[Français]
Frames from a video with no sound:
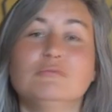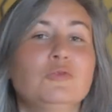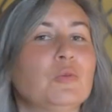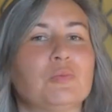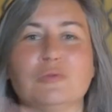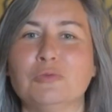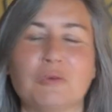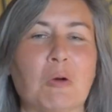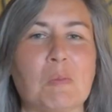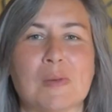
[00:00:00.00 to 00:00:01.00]
non
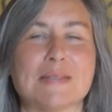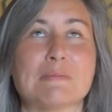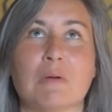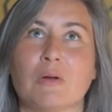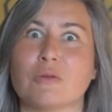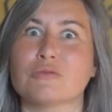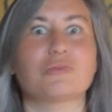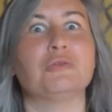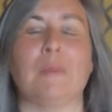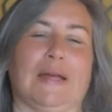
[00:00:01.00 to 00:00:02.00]
plus complètement
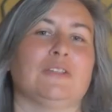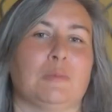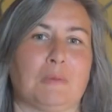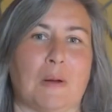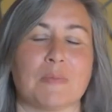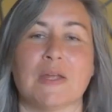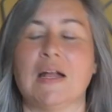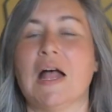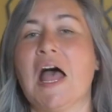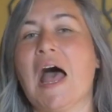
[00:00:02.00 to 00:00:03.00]
super top quoi.
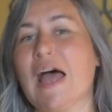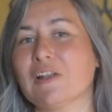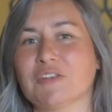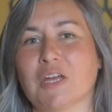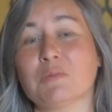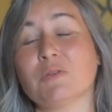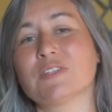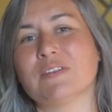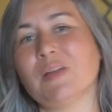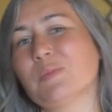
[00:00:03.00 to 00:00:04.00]
À l'entraînement,
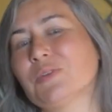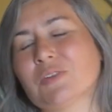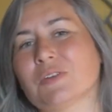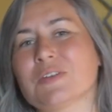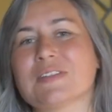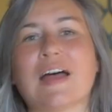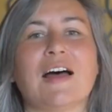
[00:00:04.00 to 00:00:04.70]
vous avez un peu tendance